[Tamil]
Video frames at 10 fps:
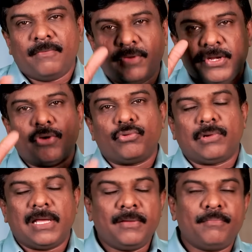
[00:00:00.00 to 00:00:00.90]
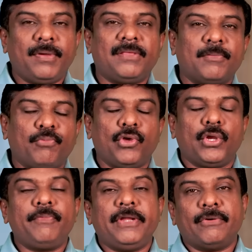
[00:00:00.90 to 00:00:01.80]
வீடியோவிற்குள்ளே பேச
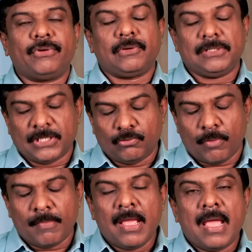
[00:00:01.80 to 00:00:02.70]
போகிறோம் வீடியோவிற்குள் செல்வோம்